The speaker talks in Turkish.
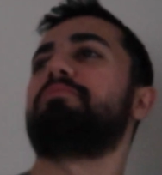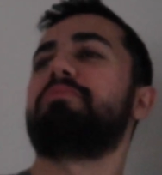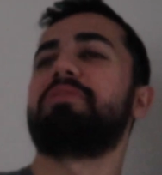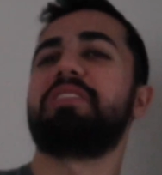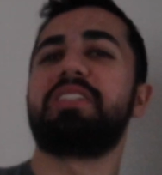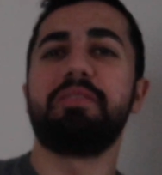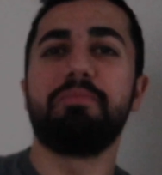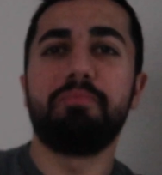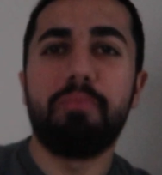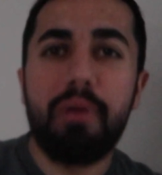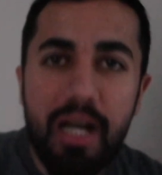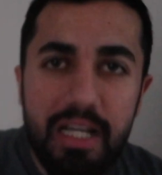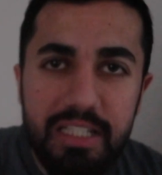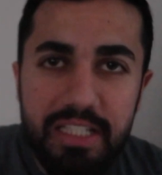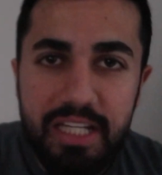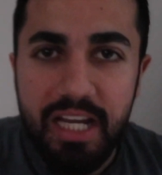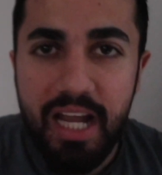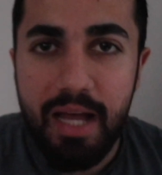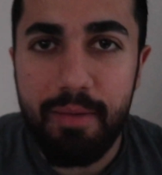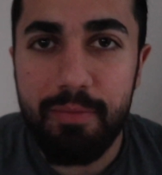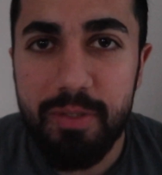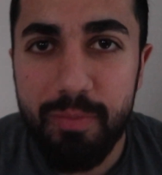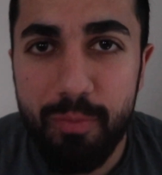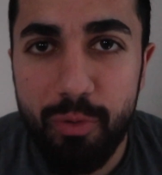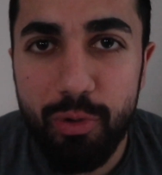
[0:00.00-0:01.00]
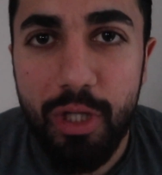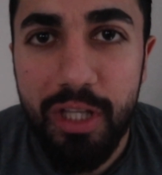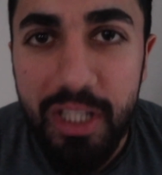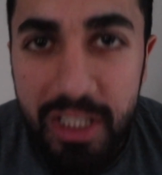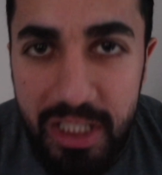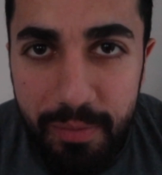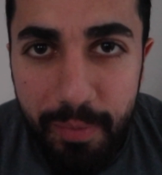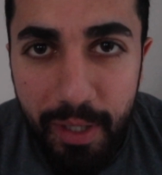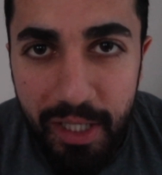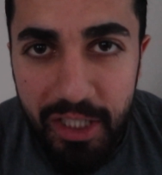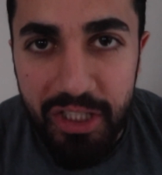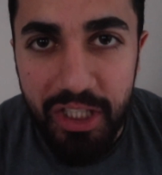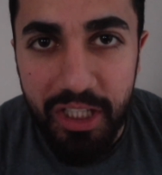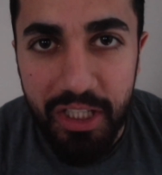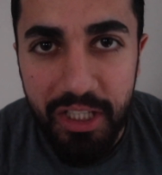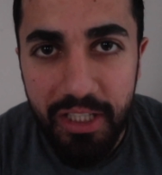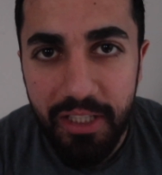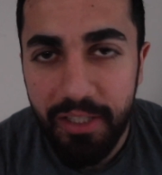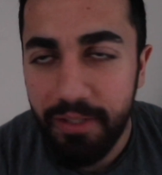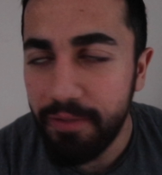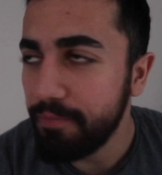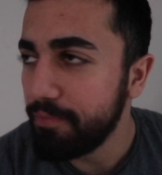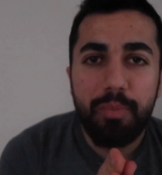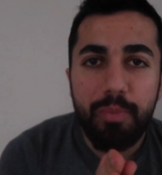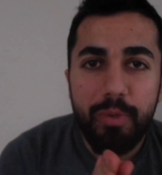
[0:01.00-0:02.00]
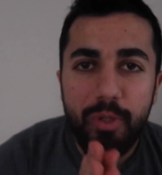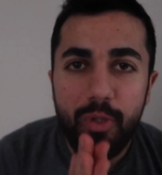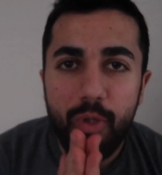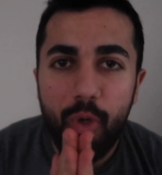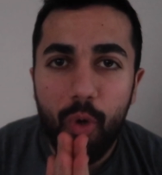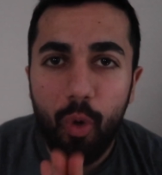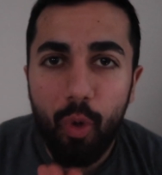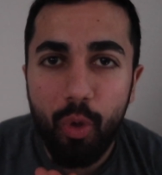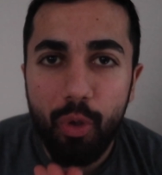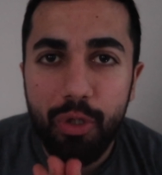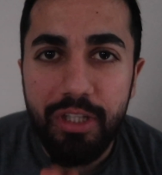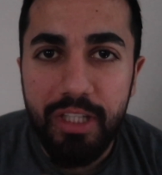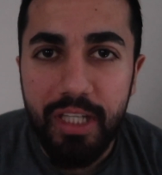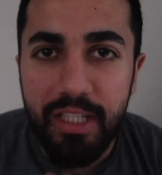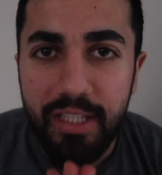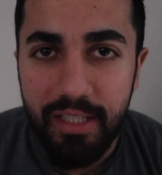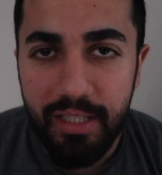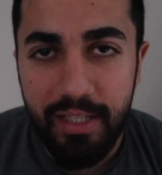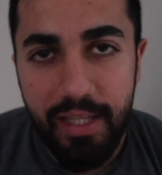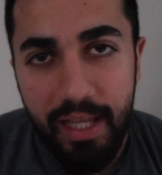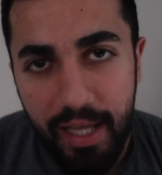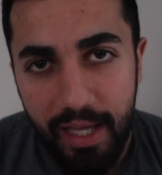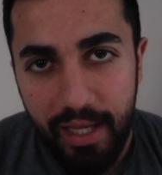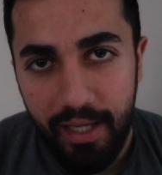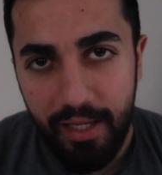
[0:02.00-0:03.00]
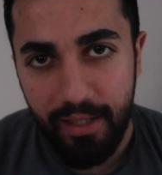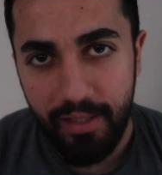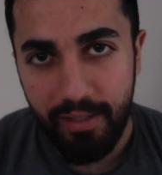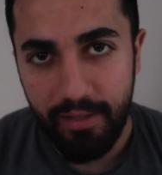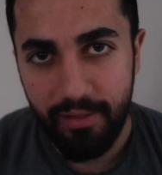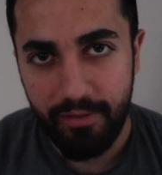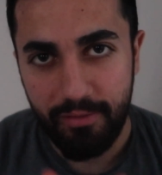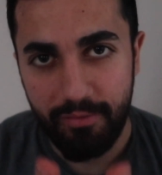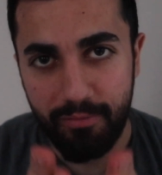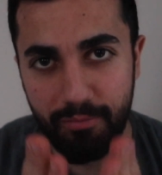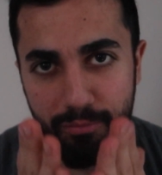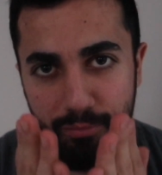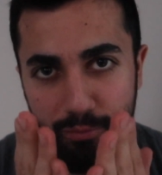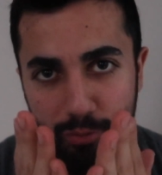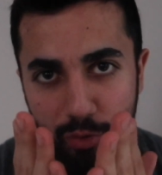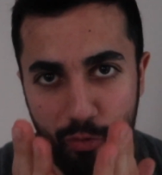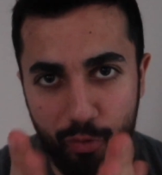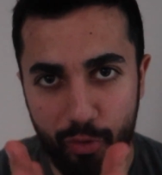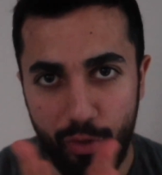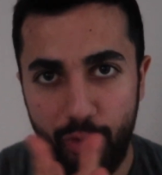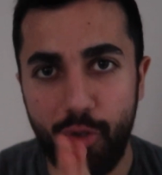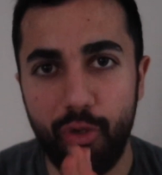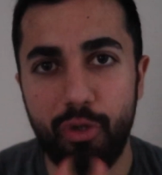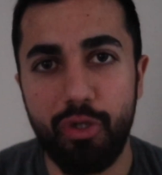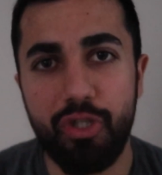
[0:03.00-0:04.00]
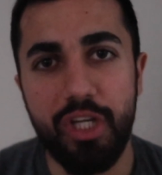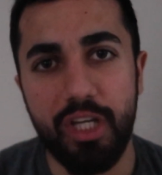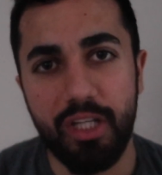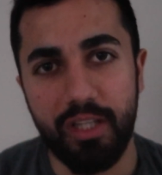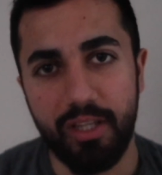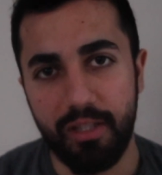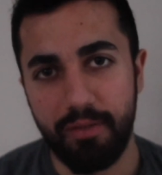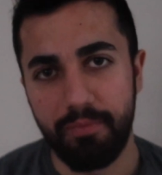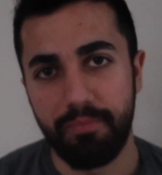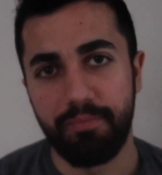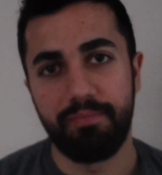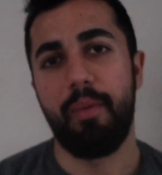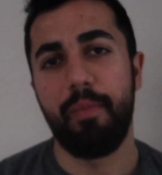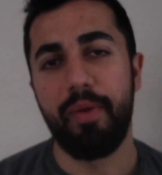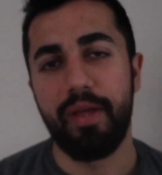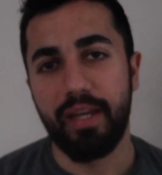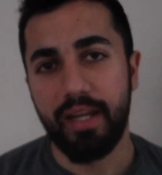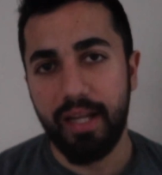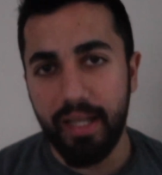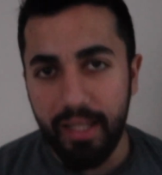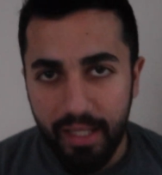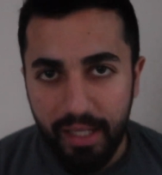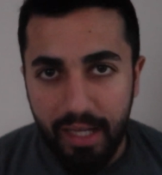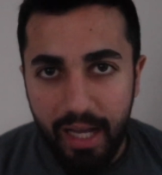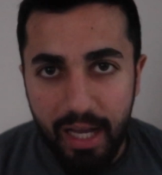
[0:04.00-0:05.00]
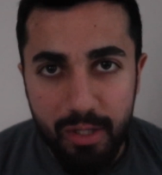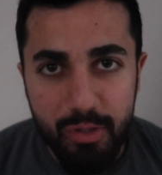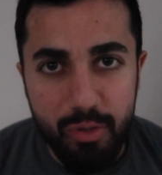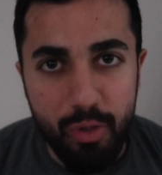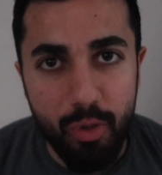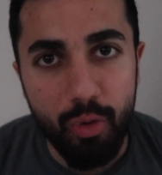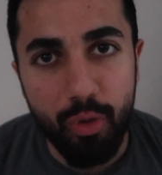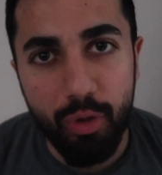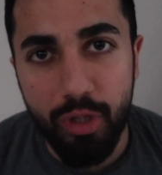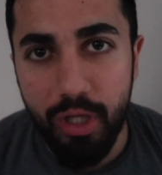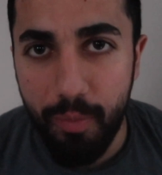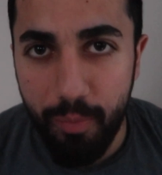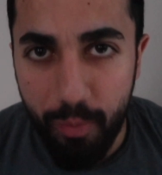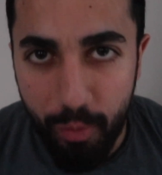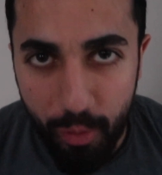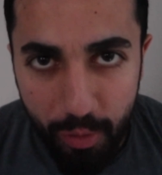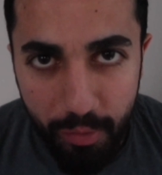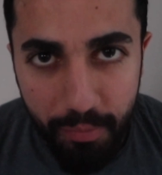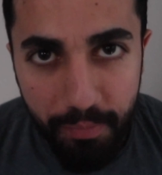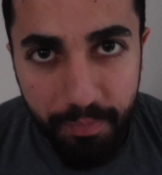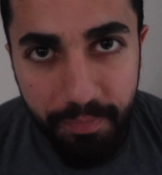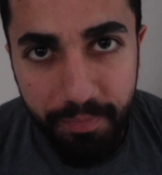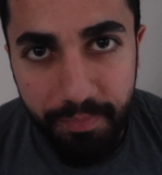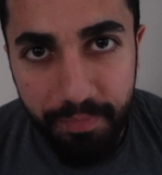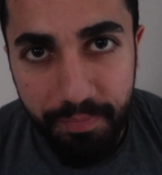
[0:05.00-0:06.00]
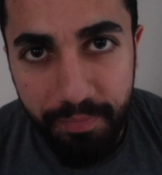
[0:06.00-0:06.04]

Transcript: Bizim maceramız burada nasıl başladı? 2017'de bu videoyu çektim. Amerika'da garsonluk yapıyordum.